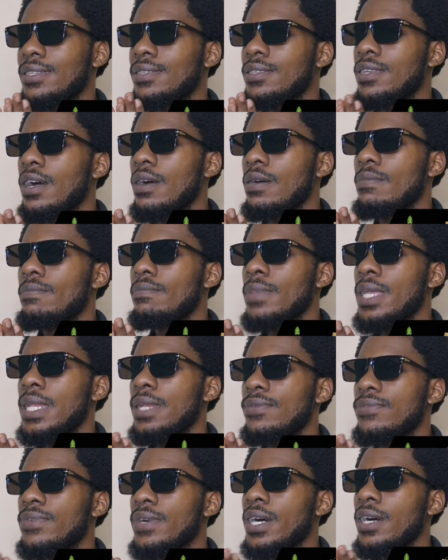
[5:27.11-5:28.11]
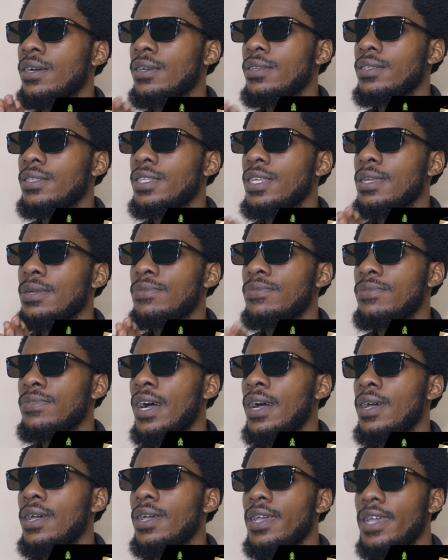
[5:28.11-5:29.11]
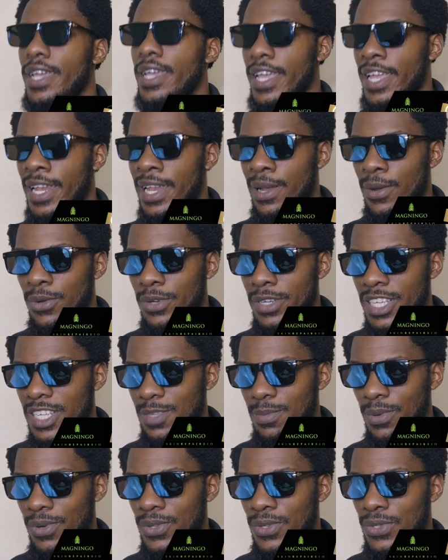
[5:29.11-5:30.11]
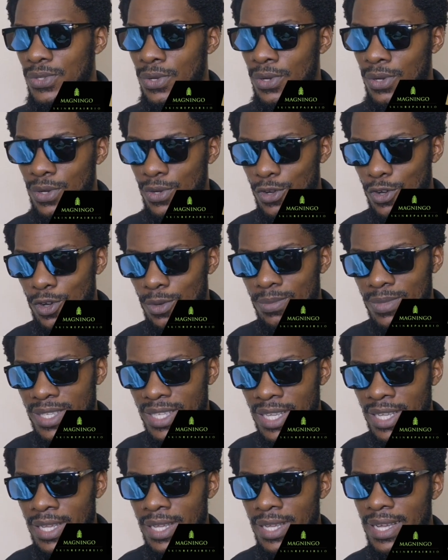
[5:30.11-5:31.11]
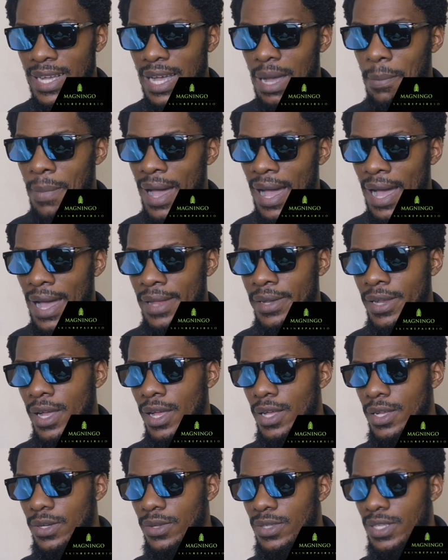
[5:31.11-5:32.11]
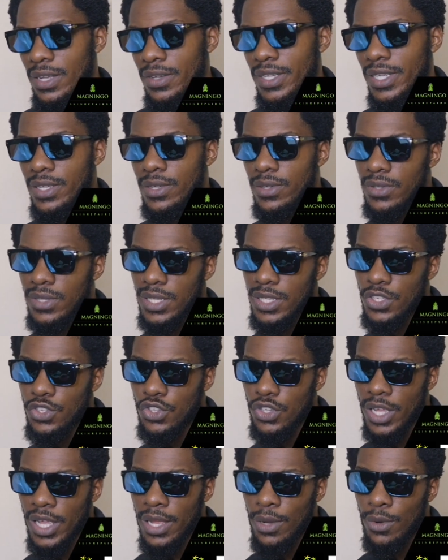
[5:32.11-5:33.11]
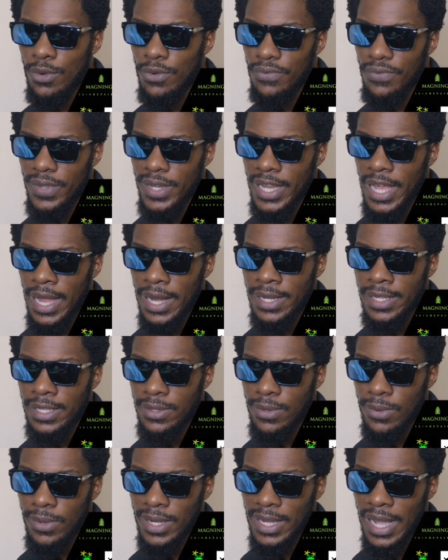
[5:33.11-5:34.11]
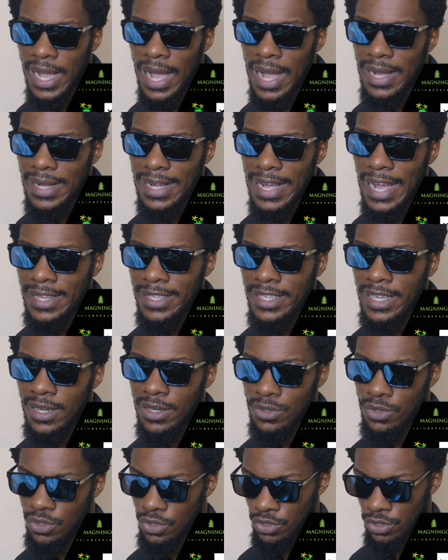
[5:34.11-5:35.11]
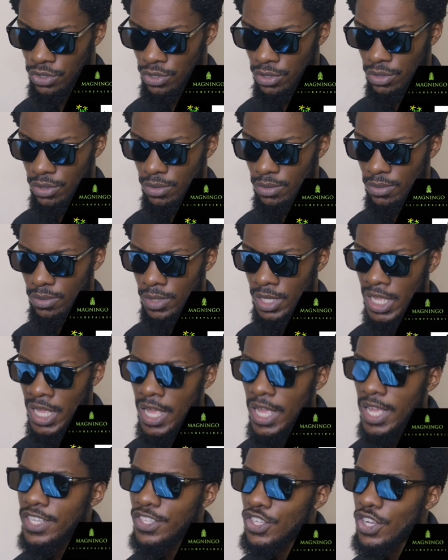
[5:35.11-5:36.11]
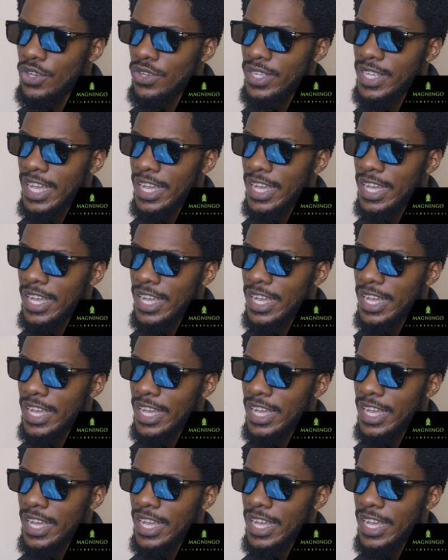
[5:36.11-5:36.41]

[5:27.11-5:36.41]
100 000 francs CFA. et les lots des sponsors comme ses camarades. Donc ça veut dire que si tu es le finaliste, le grand gagnant du jeu, tu as